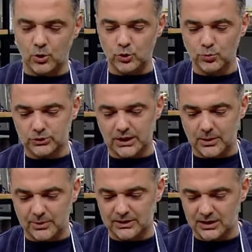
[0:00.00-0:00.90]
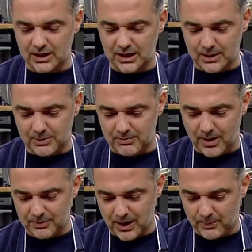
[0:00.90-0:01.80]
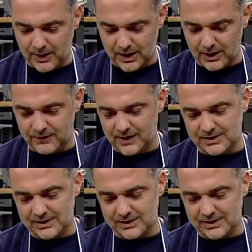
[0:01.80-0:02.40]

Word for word: yumurtaya batırırlar, bilmem ne yaparlar filan.